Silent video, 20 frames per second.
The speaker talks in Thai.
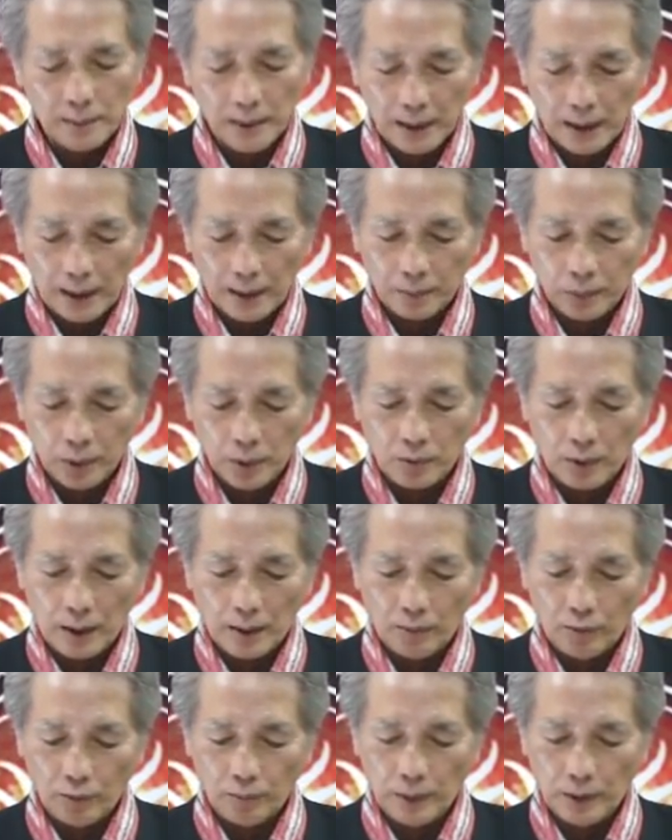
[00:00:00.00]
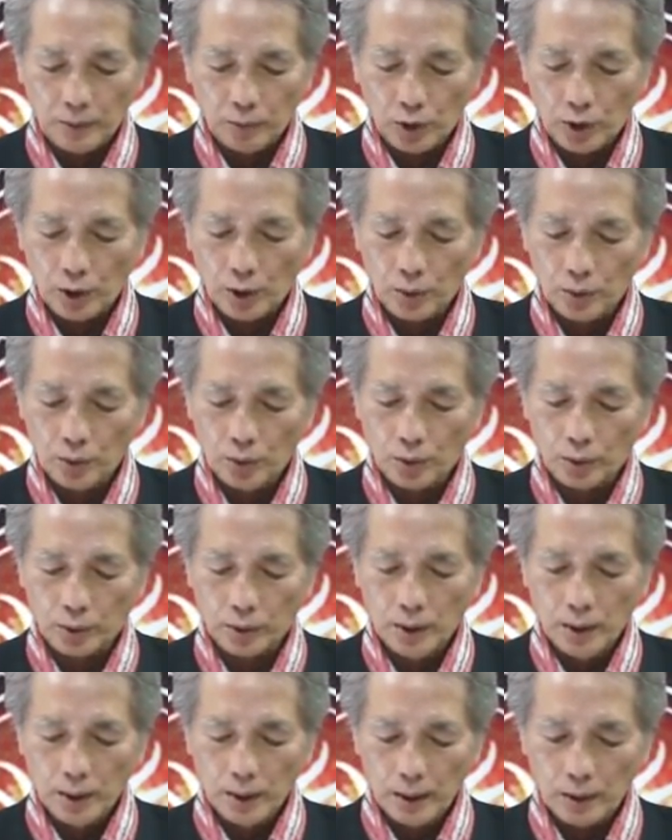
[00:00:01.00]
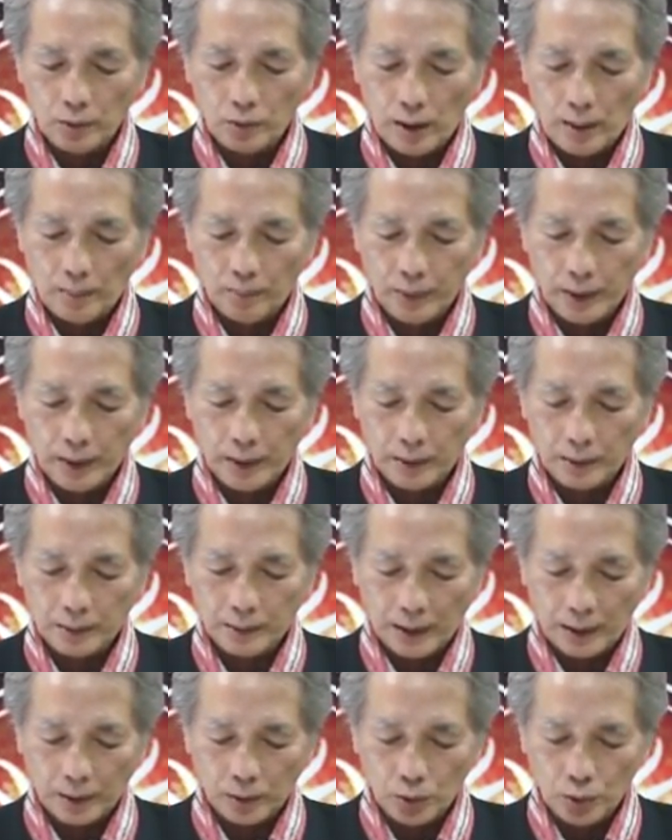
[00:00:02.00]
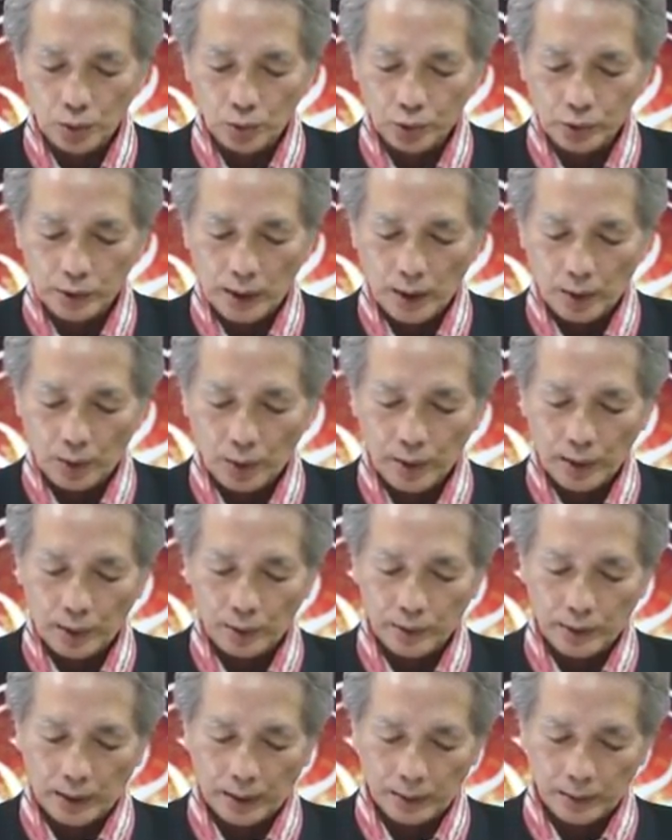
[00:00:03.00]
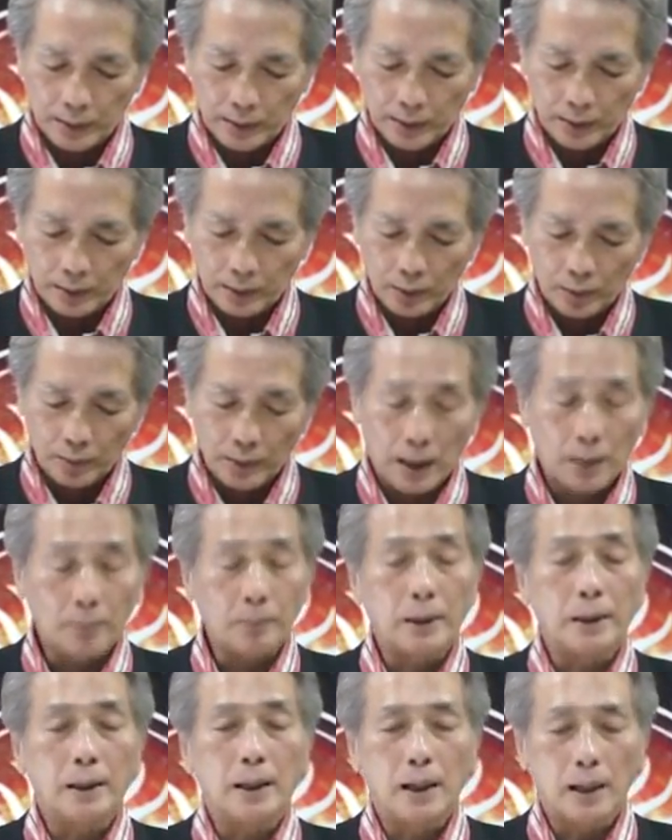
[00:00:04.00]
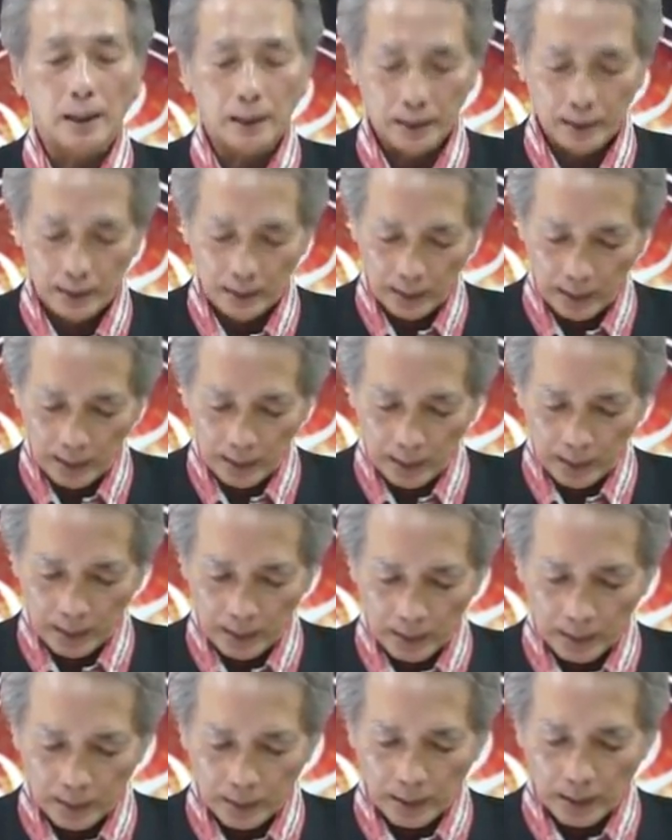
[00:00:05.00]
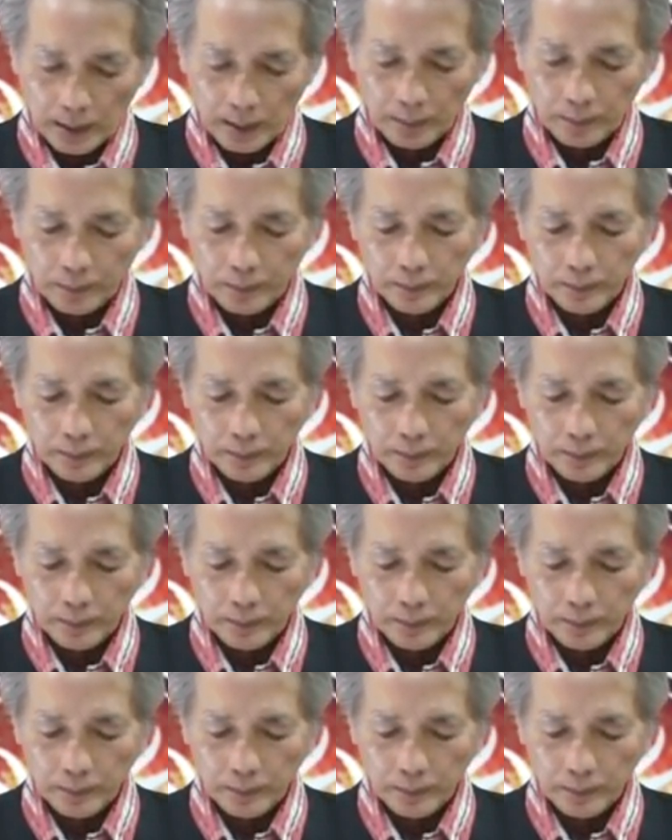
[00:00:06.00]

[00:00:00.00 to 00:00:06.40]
เป็นไร เพราะความเป็นวรโคตรและความเป็นจันทร์ครุสุยาของดาวจันทร์จริงลบล้างไปได้นะ